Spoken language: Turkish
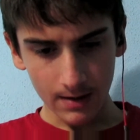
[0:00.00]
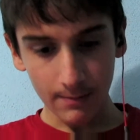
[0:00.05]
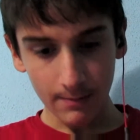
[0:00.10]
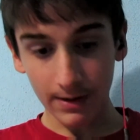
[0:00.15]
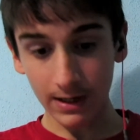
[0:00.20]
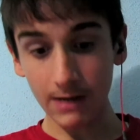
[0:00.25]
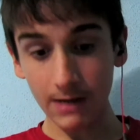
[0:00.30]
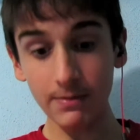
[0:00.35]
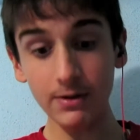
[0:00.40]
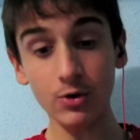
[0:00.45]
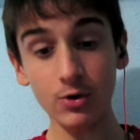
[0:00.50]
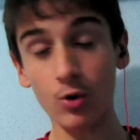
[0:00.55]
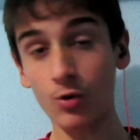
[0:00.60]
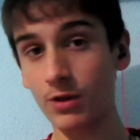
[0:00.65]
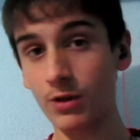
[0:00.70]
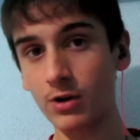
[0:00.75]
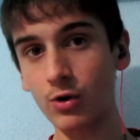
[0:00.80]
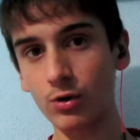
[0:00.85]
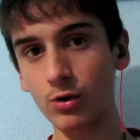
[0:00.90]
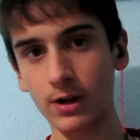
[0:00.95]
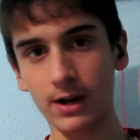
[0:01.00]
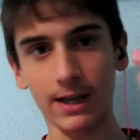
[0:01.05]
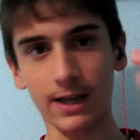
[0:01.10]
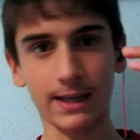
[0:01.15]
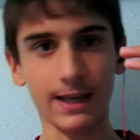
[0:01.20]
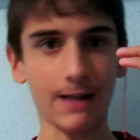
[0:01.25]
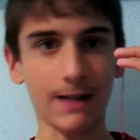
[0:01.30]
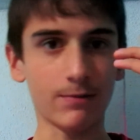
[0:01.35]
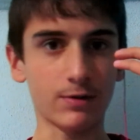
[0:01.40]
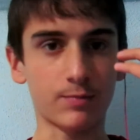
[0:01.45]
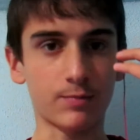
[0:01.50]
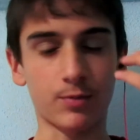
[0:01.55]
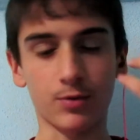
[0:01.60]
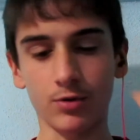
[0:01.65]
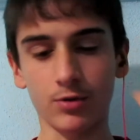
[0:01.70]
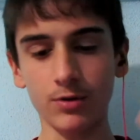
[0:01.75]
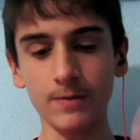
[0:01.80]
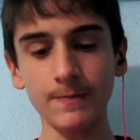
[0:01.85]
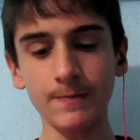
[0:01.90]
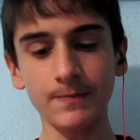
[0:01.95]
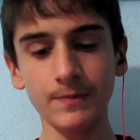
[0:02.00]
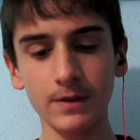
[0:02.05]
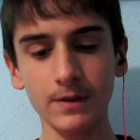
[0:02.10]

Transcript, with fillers: bana bir öneri olarak gelmiş bu yorum.